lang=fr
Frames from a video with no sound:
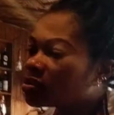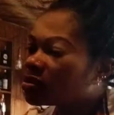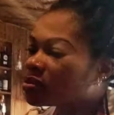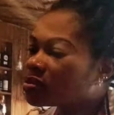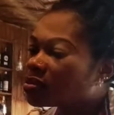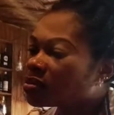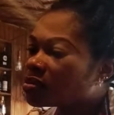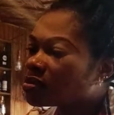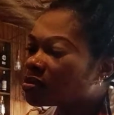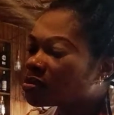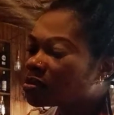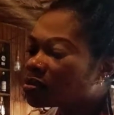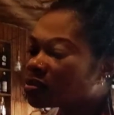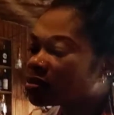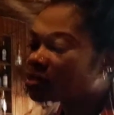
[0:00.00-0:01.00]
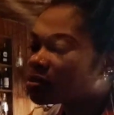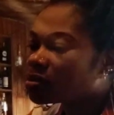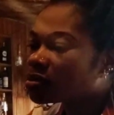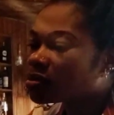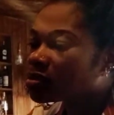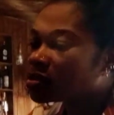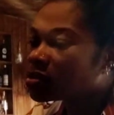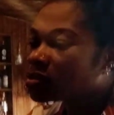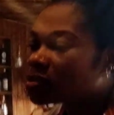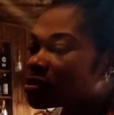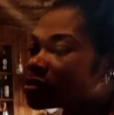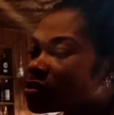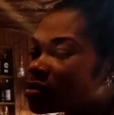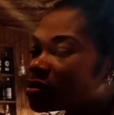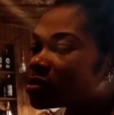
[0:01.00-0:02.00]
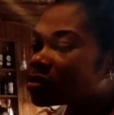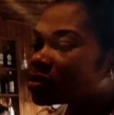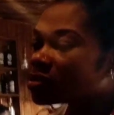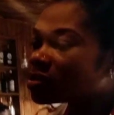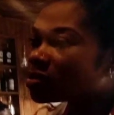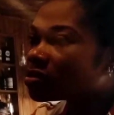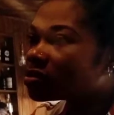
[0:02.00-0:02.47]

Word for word: Je suis de ceux qui pensent qu'on peut être de la même famille sans être amis.